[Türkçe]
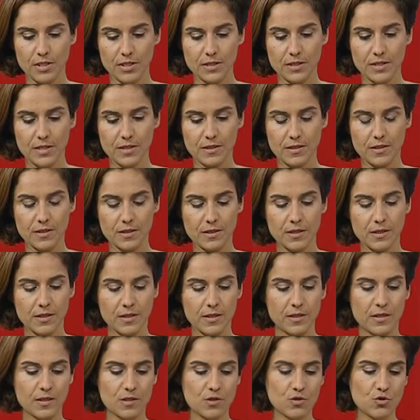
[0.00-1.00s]
Yani
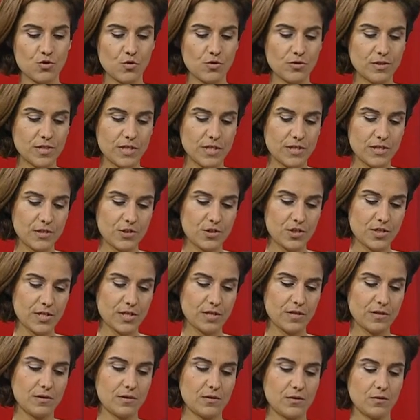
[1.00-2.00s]
son
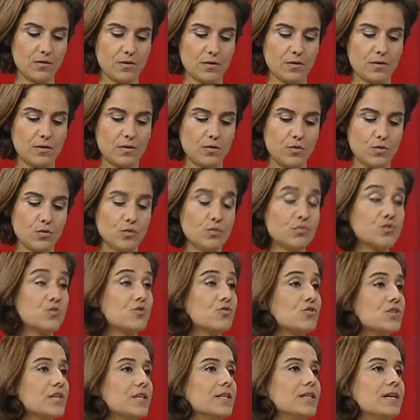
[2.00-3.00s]
derece olumsuz
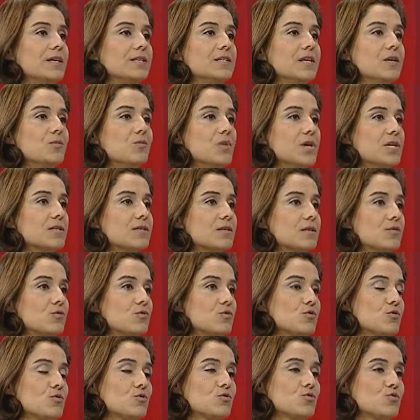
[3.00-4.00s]
şeylerden
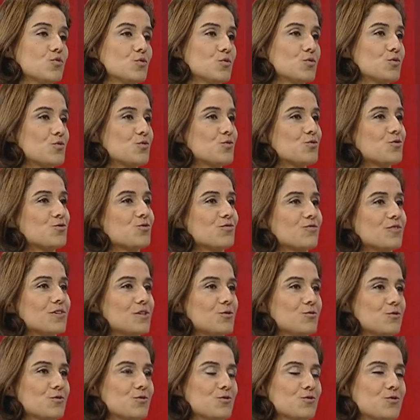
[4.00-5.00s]
bahsediyorsunuz, umutsuzluk
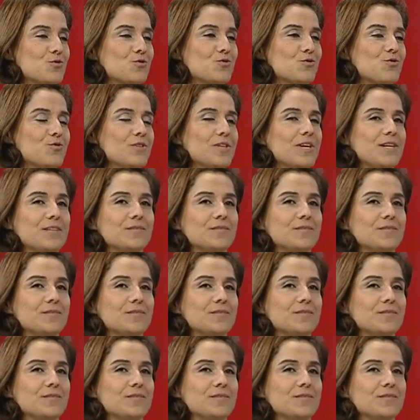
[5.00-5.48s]
veriyorsunuz diyorlar.